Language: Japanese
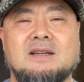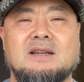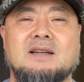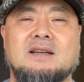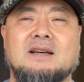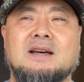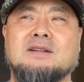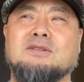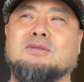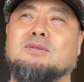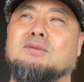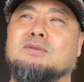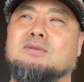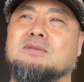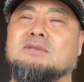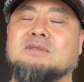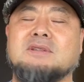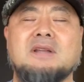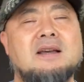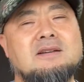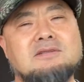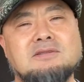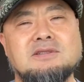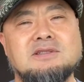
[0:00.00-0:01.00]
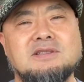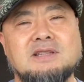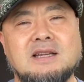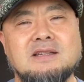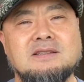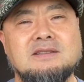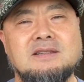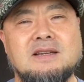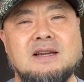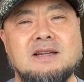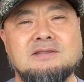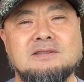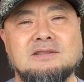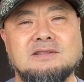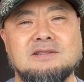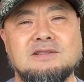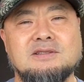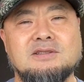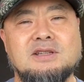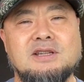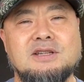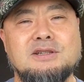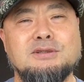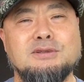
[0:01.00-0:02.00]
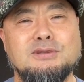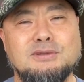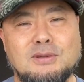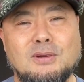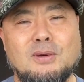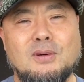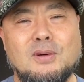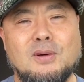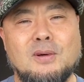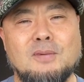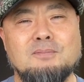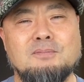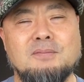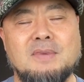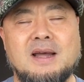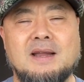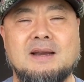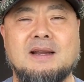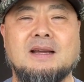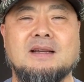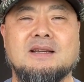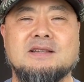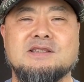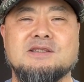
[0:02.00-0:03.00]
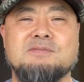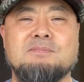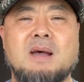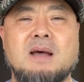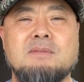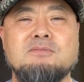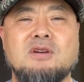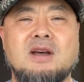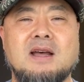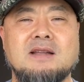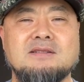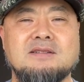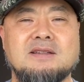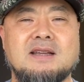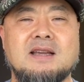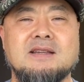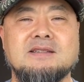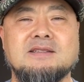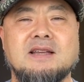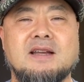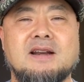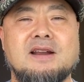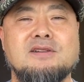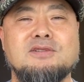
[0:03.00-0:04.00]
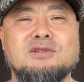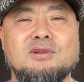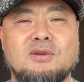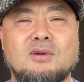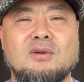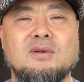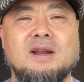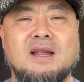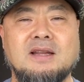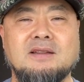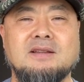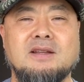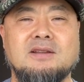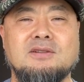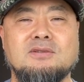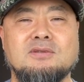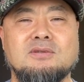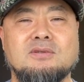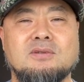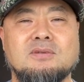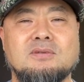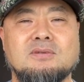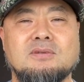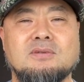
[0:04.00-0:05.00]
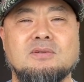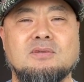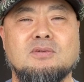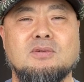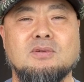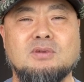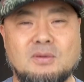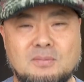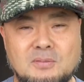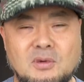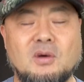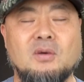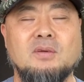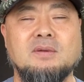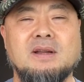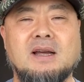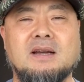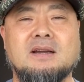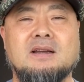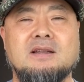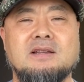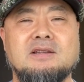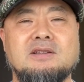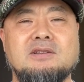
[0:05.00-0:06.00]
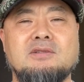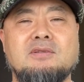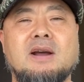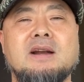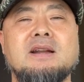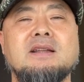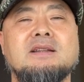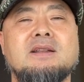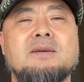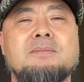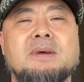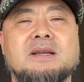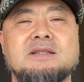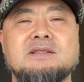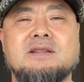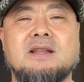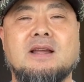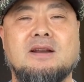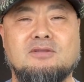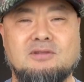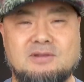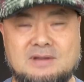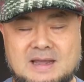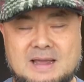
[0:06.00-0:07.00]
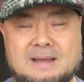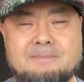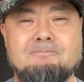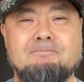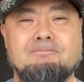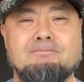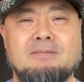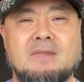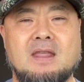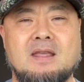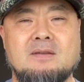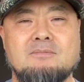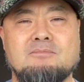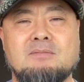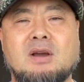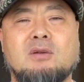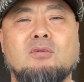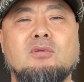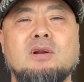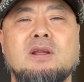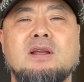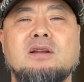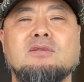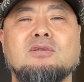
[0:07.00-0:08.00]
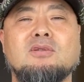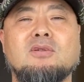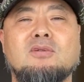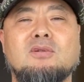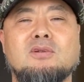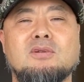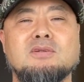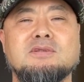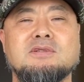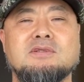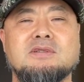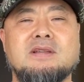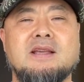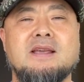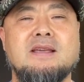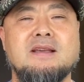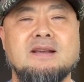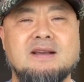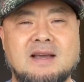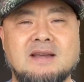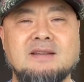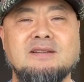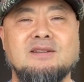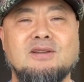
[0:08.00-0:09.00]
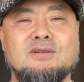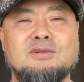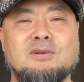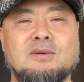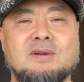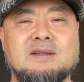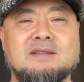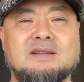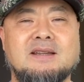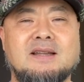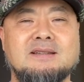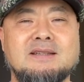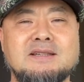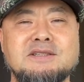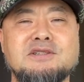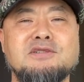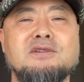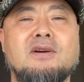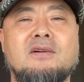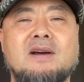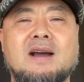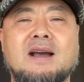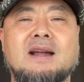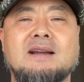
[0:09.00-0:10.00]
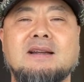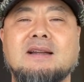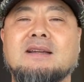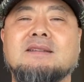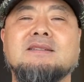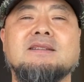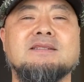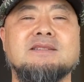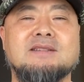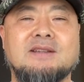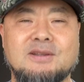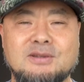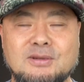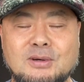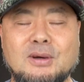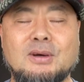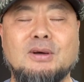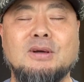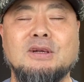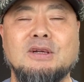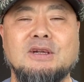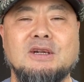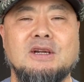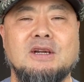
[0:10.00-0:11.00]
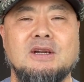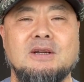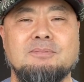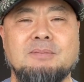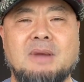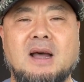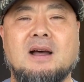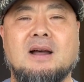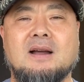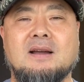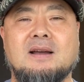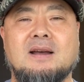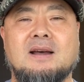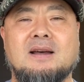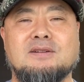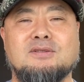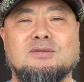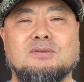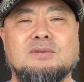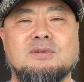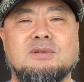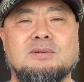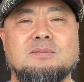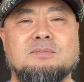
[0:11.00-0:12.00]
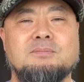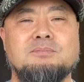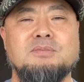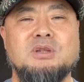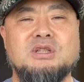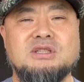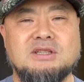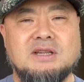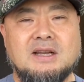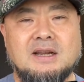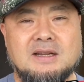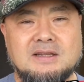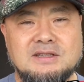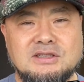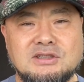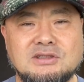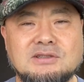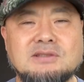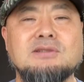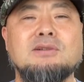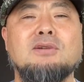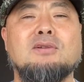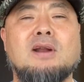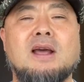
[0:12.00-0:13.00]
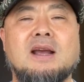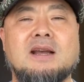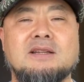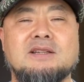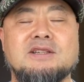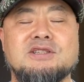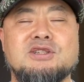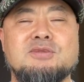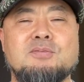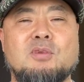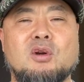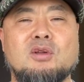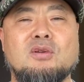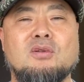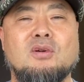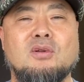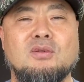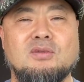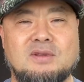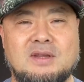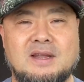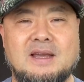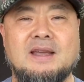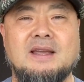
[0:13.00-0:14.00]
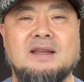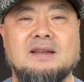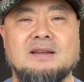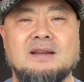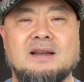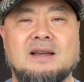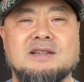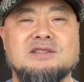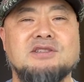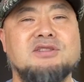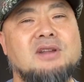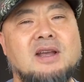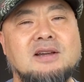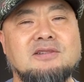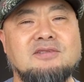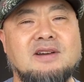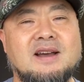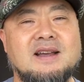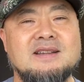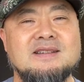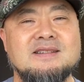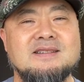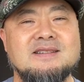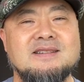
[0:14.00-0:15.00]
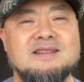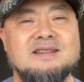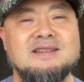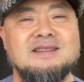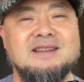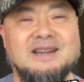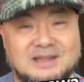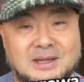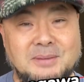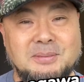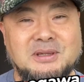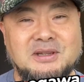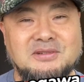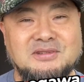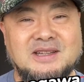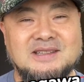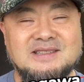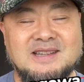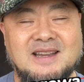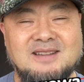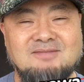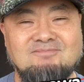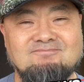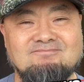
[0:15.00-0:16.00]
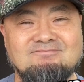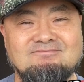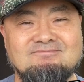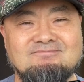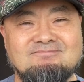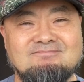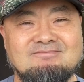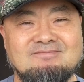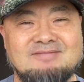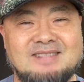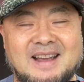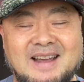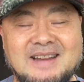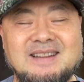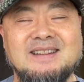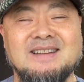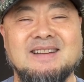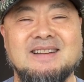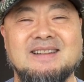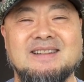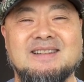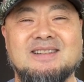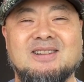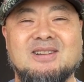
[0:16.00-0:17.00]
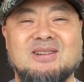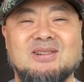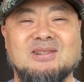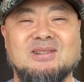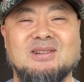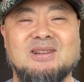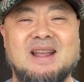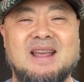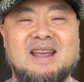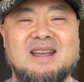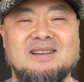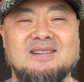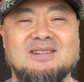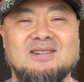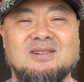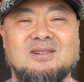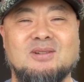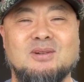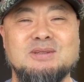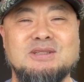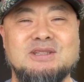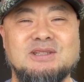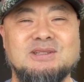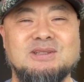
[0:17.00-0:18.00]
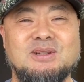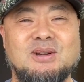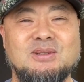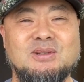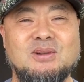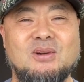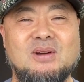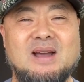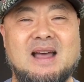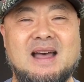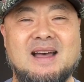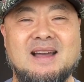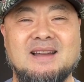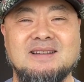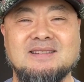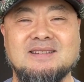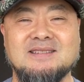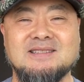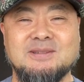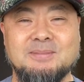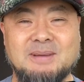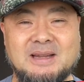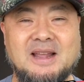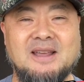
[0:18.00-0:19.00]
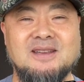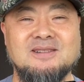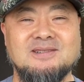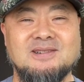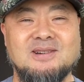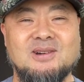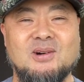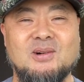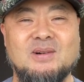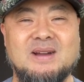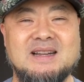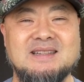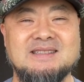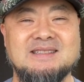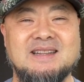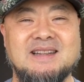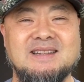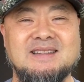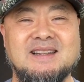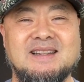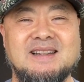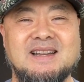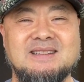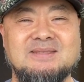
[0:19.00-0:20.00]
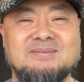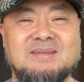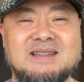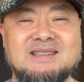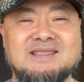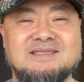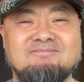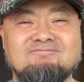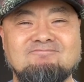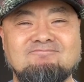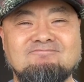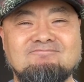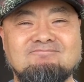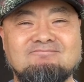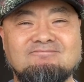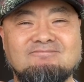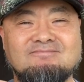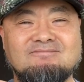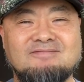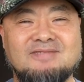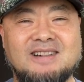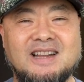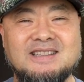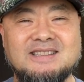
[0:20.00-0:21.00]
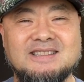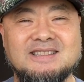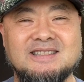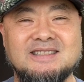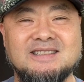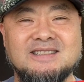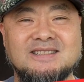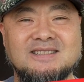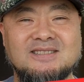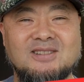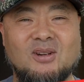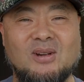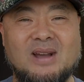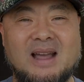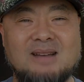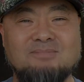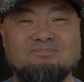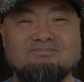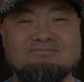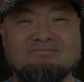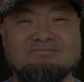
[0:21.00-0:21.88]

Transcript: あのたくさん入れすぎるとまあなんかスパム扱いされるようなんていうこともなんか言われてましたので、まあ、この辺のところ正解っていうのは正しくは分かんないんですけど、まあ、あの3つから5つの中で絞り込んでハッシュタグは入れてみてくださいということで、本日の動画、すべて終わらせていただきます。レッツ動画